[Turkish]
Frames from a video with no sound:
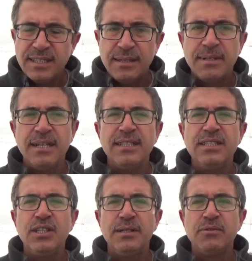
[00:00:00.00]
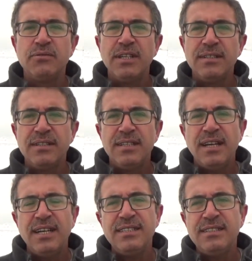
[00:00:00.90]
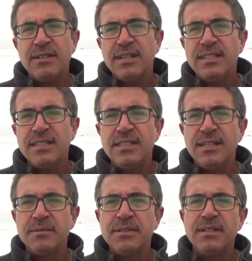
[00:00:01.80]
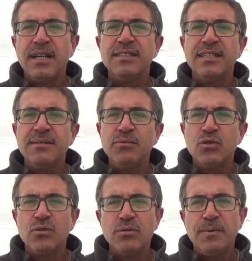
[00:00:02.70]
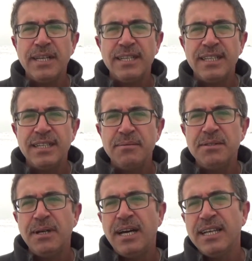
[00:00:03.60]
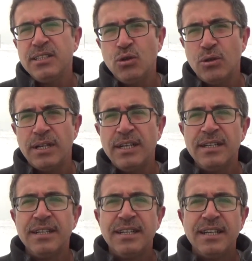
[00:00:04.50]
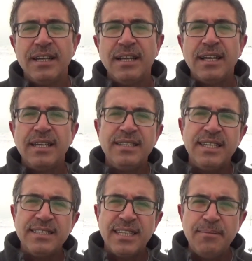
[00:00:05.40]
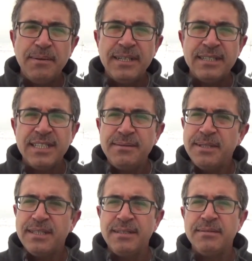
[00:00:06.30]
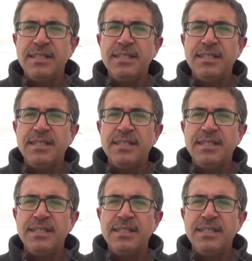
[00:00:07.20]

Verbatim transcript: sahibi kardeşlerimiz var. Hayırsever kardeşlerimizin hazırlatmış olduğu paketleri biz bir aracı olarak ihtiyaç sahiplerine tespit ettiğimiz